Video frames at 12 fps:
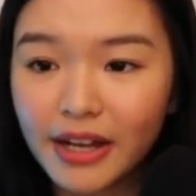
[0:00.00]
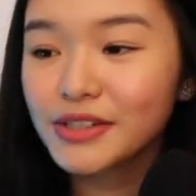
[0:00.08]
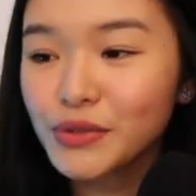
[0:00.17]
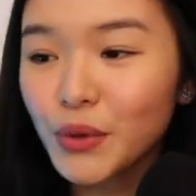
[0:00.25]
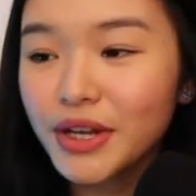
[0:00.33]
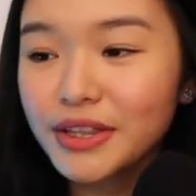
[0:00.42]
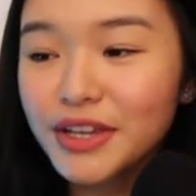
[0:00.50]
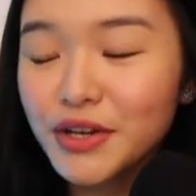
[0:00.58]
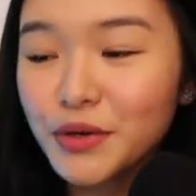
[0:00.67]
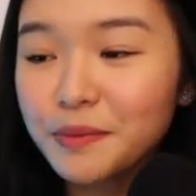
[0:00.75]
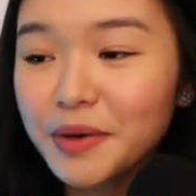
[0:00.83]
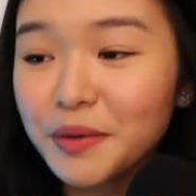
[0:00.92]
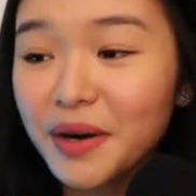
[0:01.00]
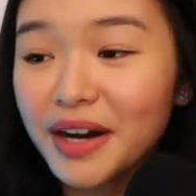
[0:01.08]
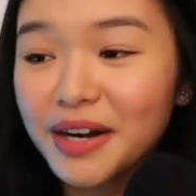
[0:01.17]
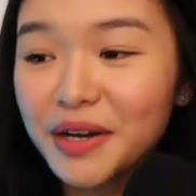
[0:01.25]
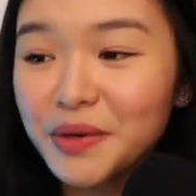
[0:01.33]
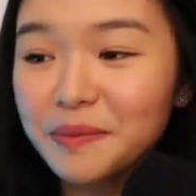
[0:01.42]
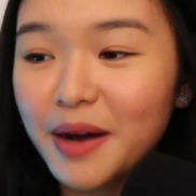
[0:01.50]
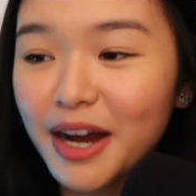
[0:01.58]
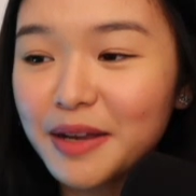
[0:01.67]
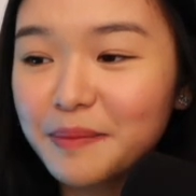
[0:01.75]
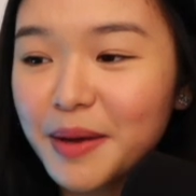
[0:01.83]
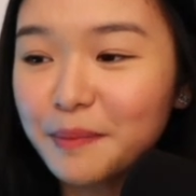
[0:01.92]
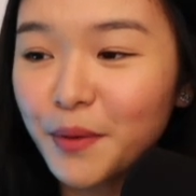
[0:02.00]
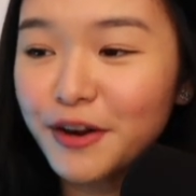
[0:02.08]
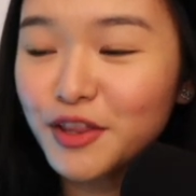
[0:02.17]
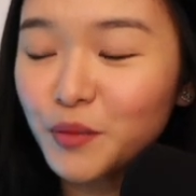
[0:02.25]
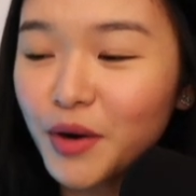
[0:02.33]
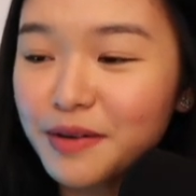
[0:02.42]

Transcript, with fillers: So hindi ko maware kung bakit may 0.1%